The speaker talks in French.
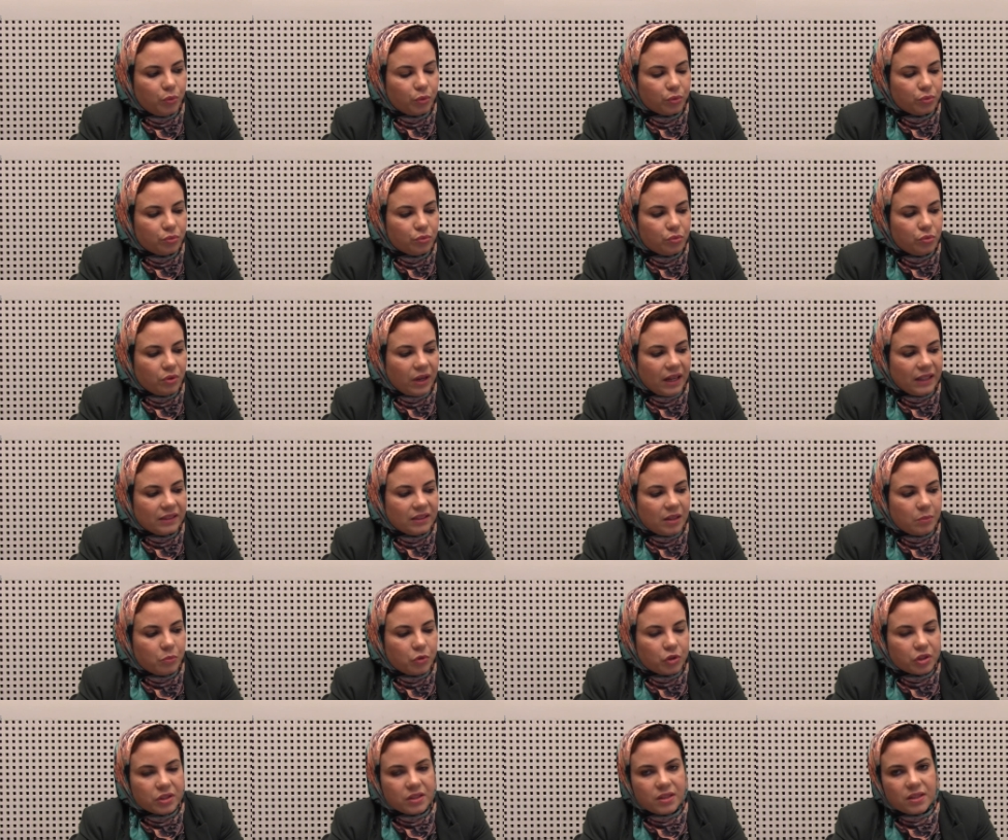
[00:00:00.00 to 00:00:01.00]
pour une durée
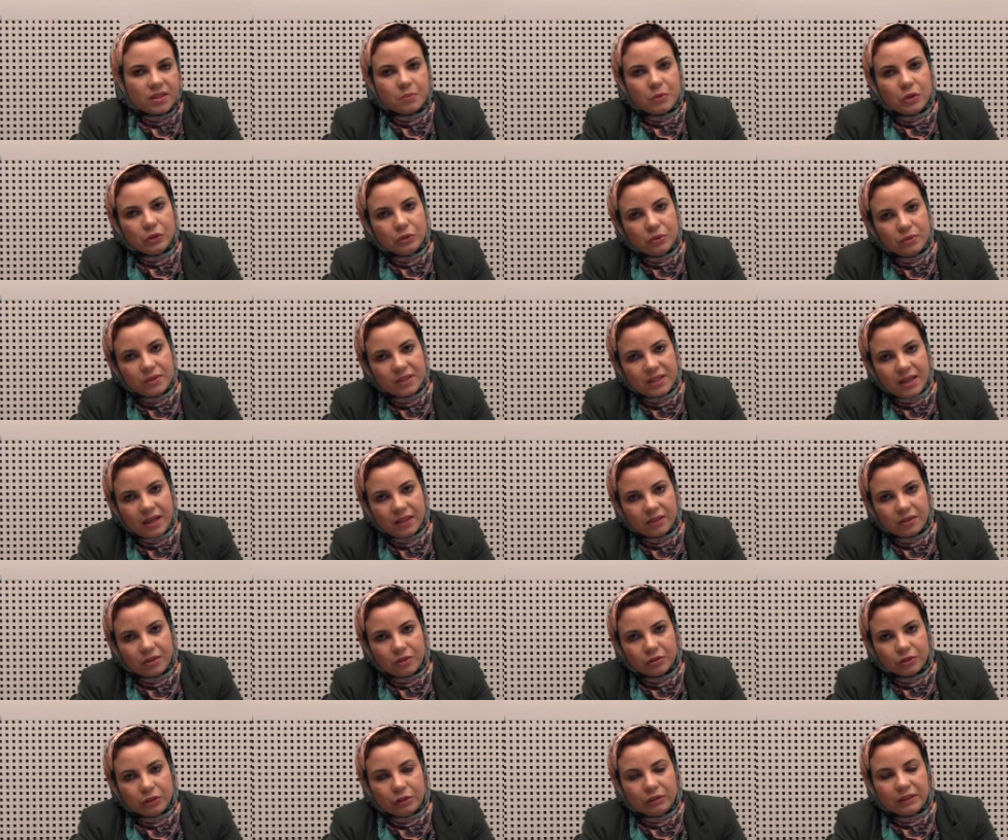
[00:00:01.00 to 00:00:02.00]
d'amortissement de
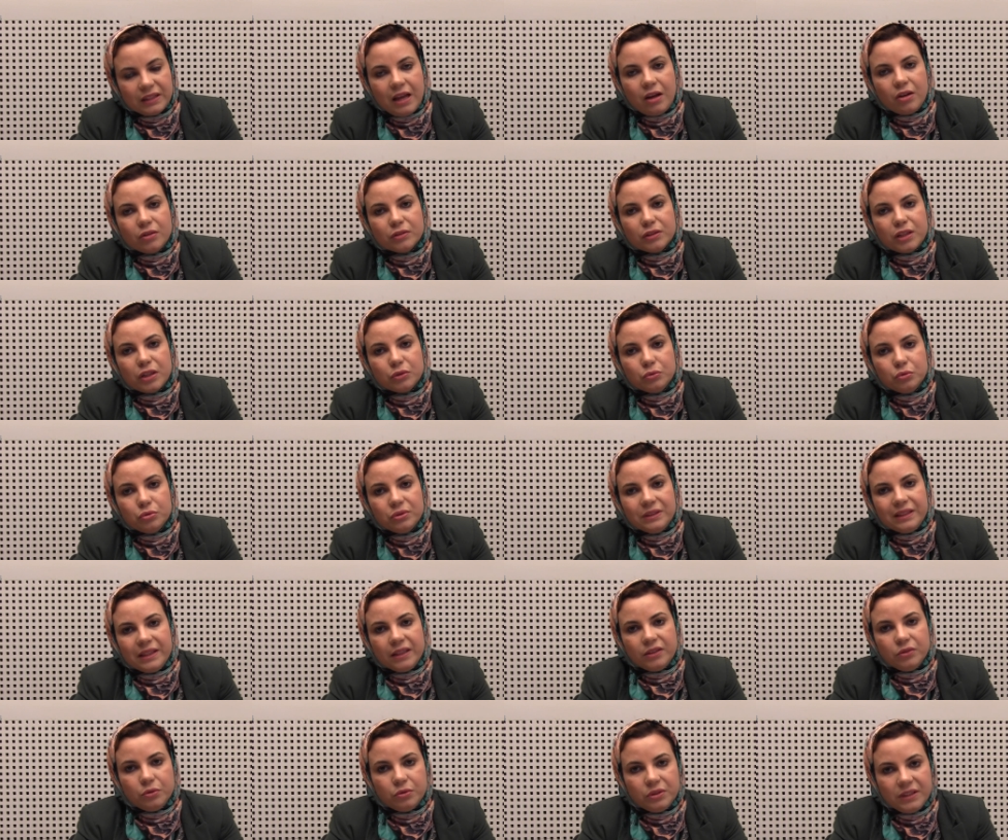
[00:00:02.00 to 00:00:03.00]
5 ans. Donc là, on a toutes
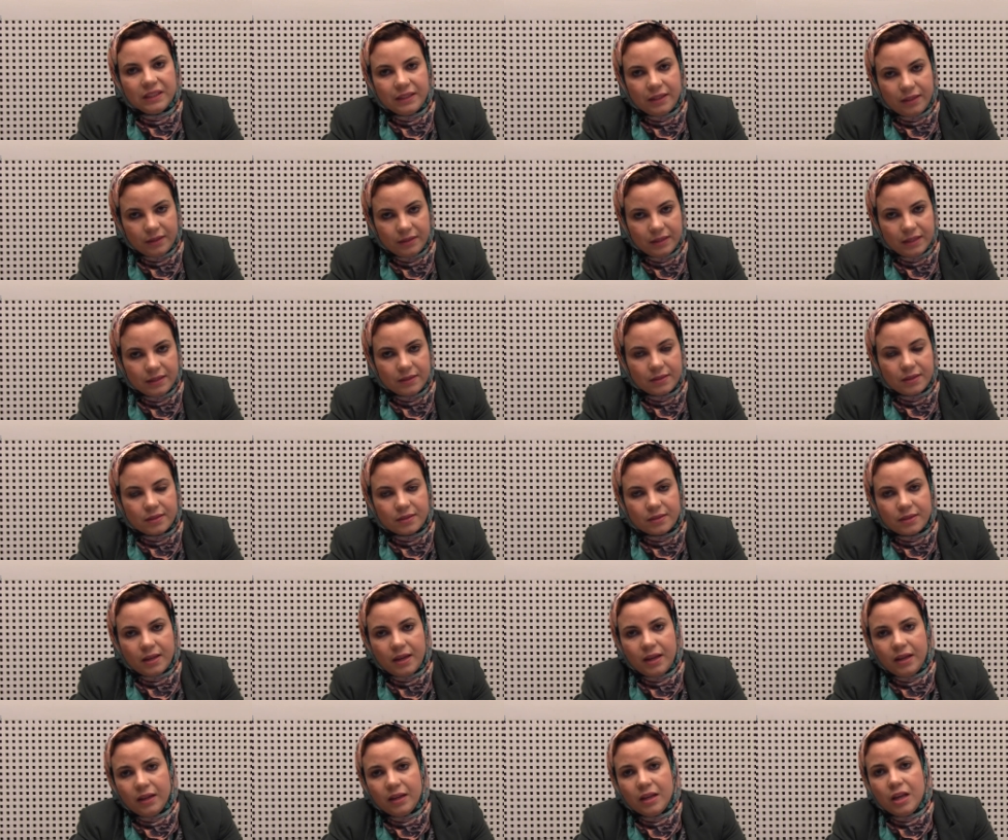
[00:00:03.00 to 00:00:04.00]
les données
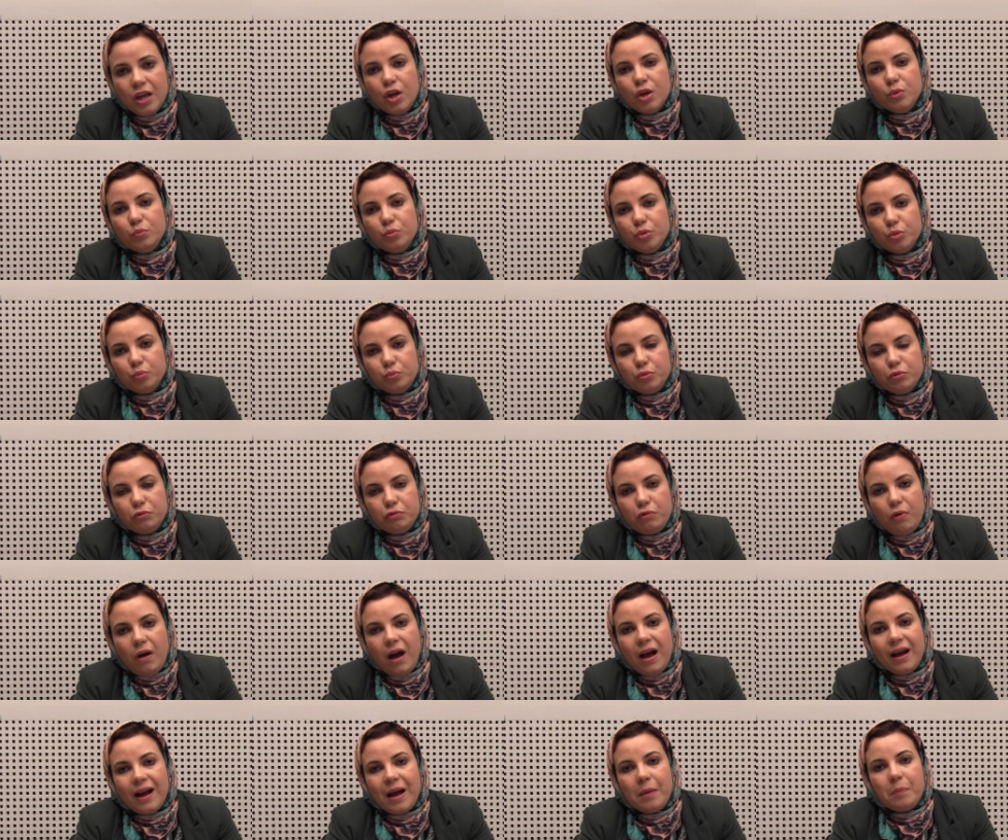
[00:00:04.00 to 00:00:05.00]
nécessaires pour
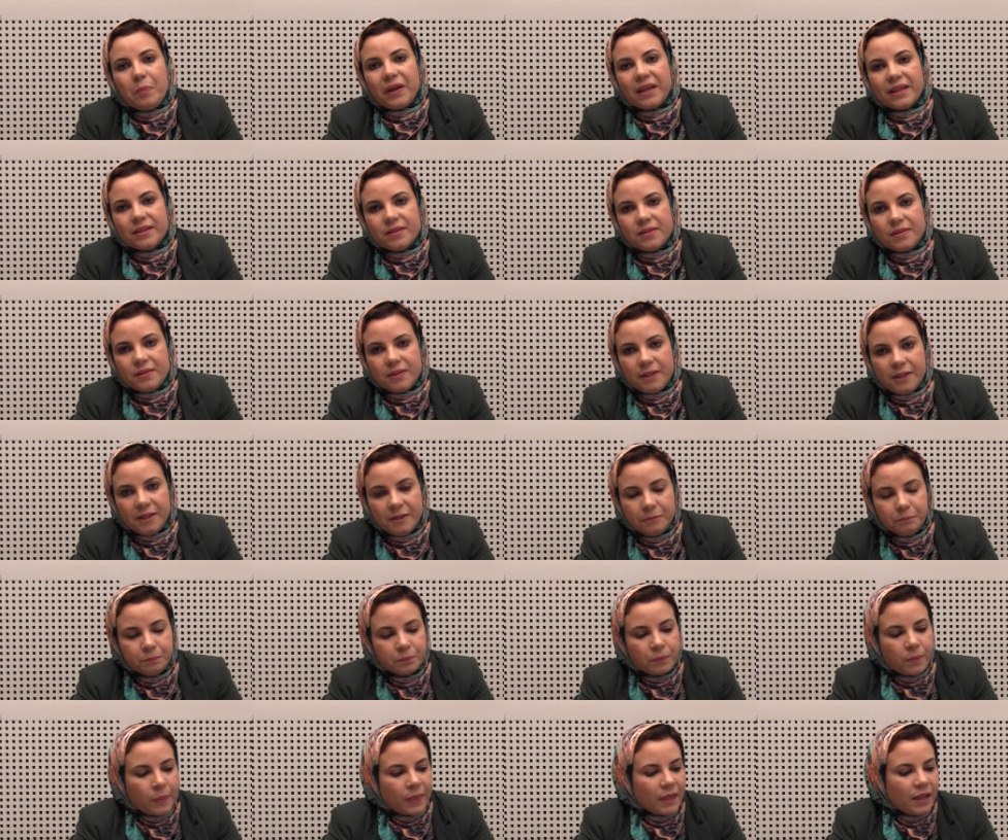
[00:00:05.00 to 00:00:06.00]
pouvoir apprécier
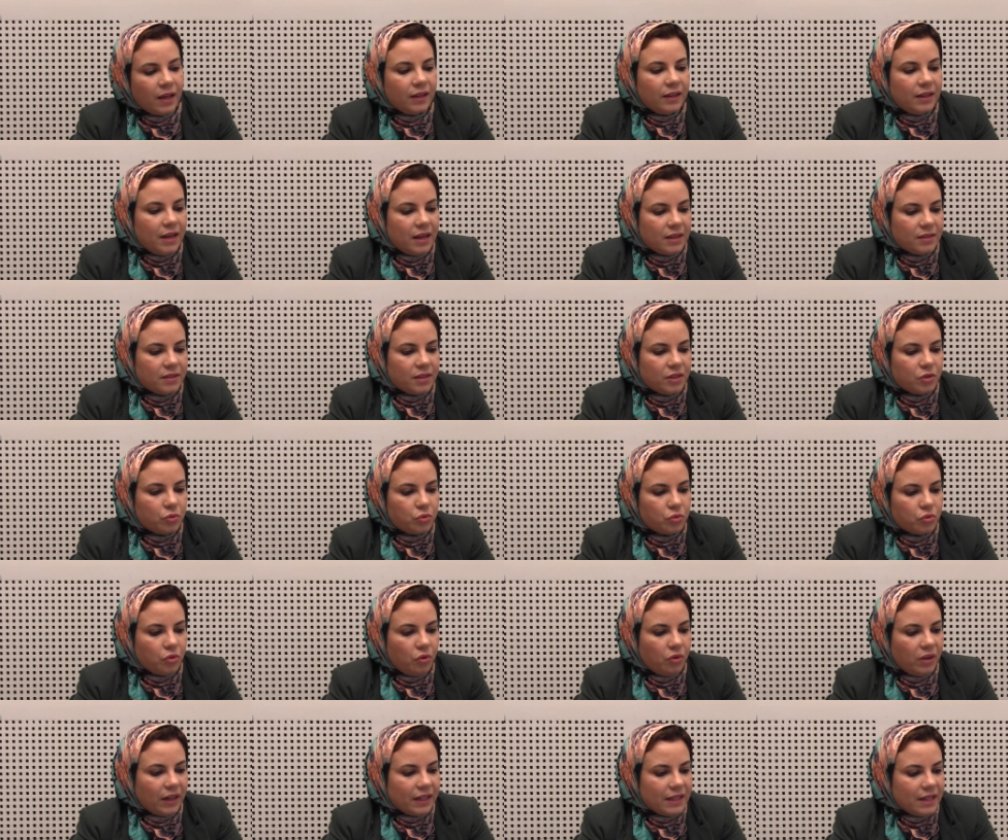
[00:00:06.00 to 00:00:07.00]
la
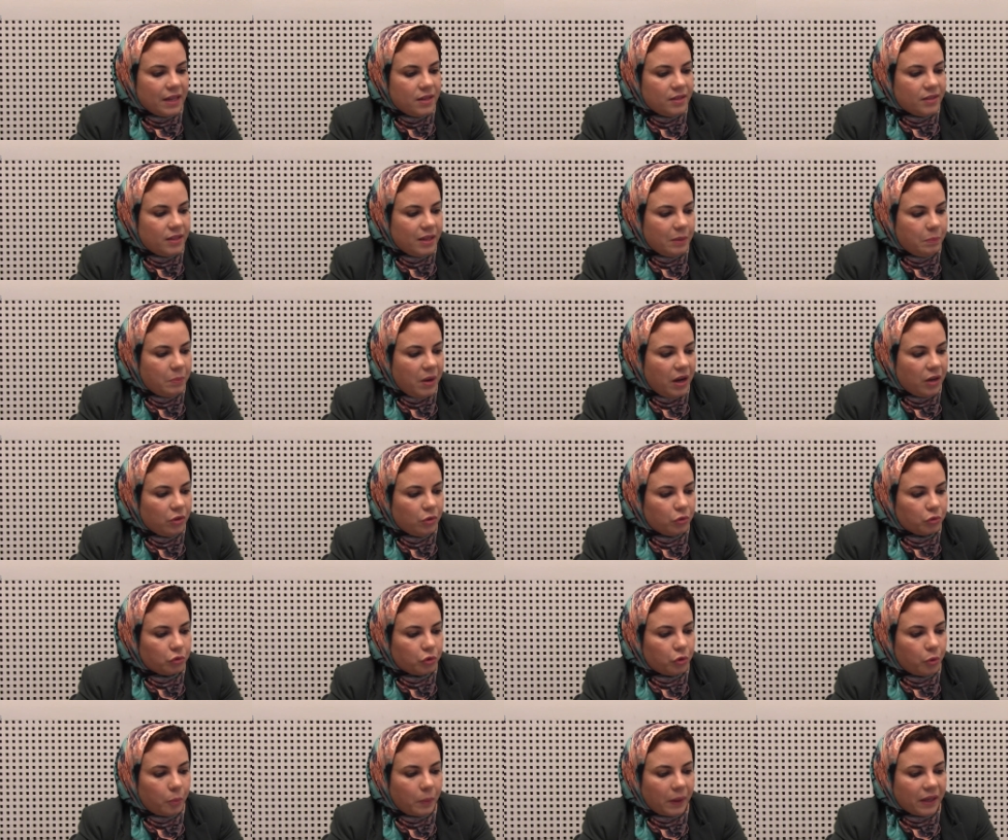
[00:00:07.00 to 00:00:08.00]
cession réalisée par
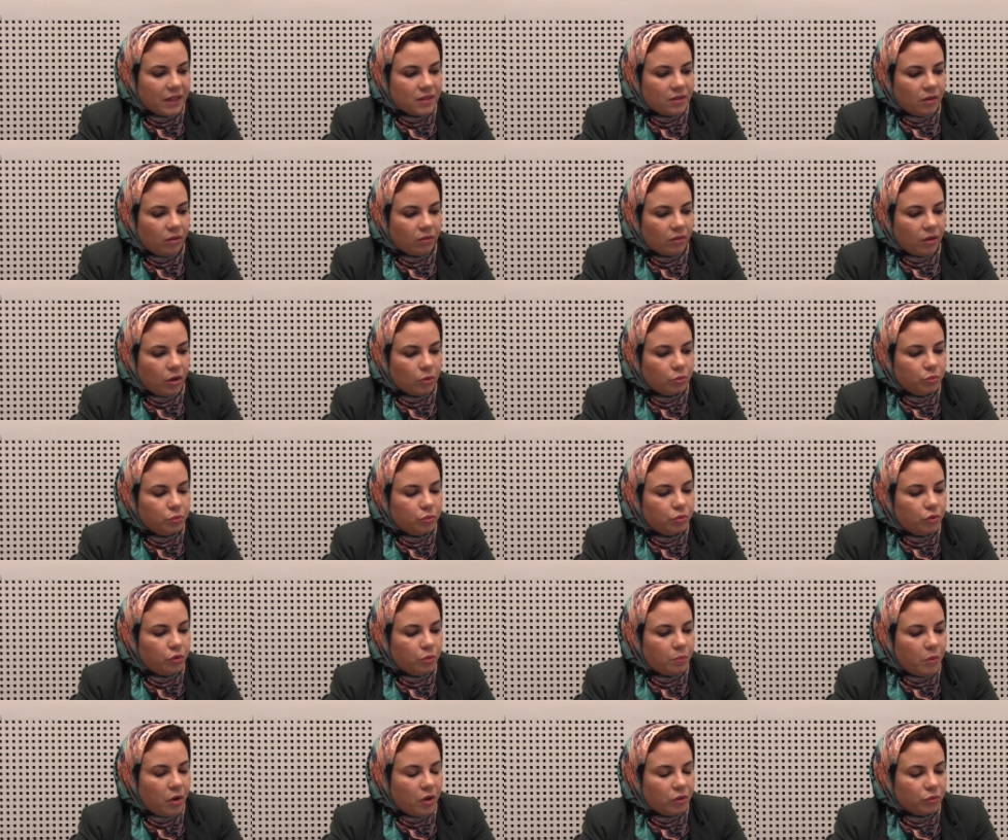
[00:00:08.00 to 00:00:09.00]
l'entreprise. Donc, on nous
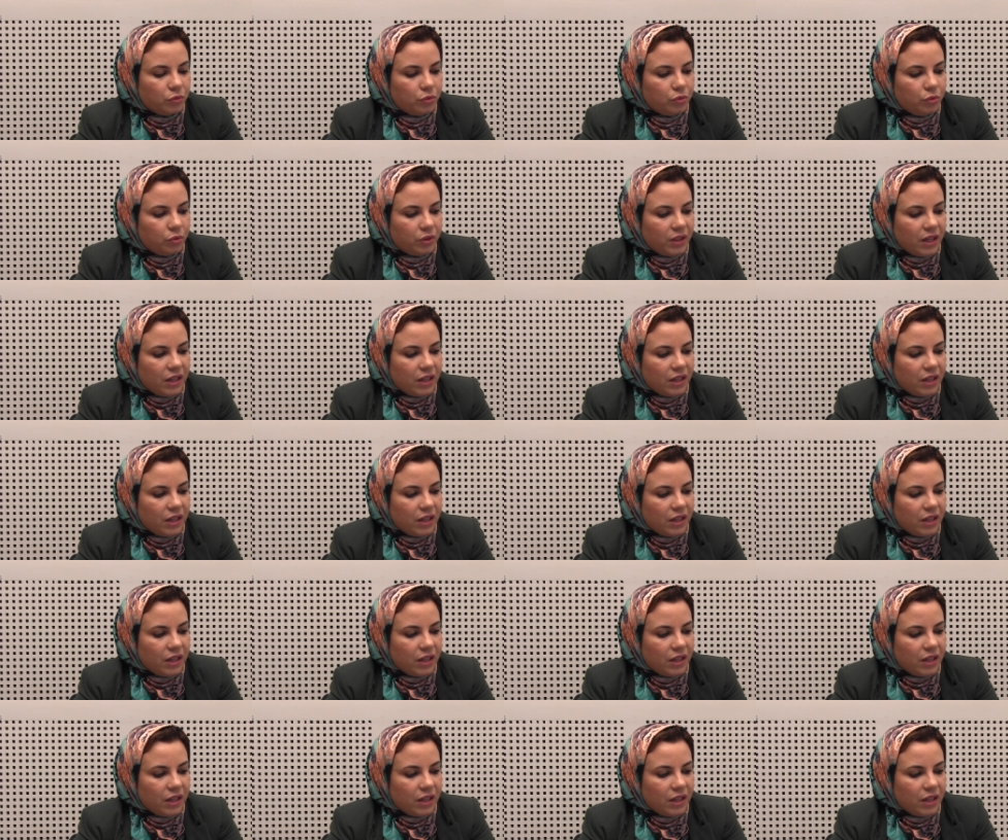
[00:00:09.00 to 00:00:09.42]
demande de